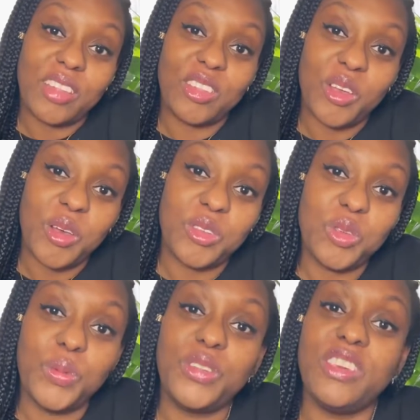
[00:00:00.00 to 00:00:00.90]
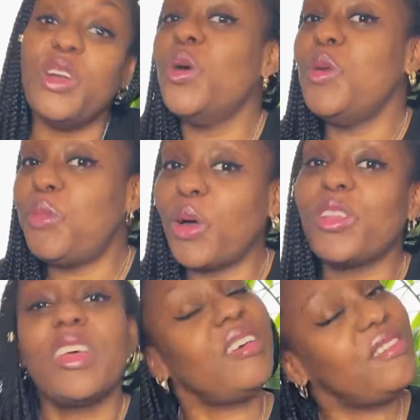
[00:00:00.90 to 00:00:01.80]
euh, ce petit haul
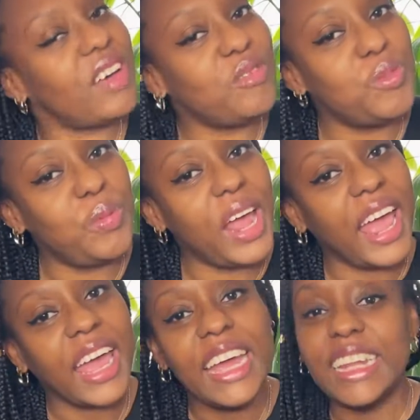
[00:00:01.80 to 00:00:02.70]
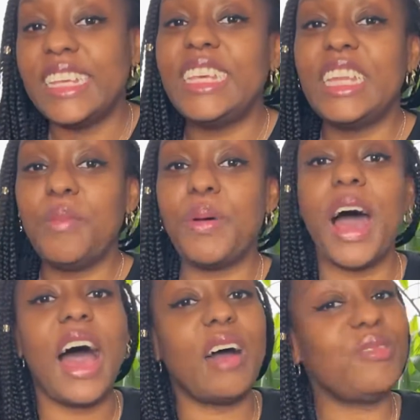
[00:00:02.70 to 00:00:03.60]
plante va vous plaire. N'hésitez
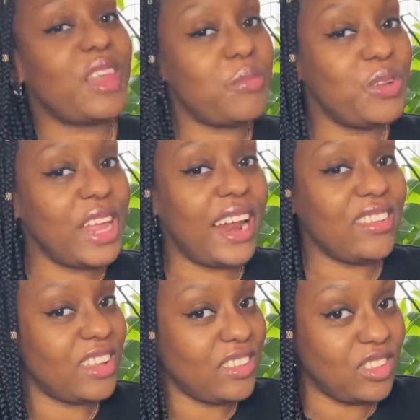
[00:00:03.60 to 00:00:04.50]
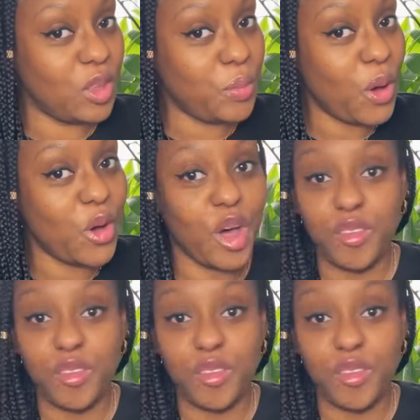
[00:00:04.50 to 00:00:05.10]
pas à vous abonner à la chaîne si ce n'est pas encore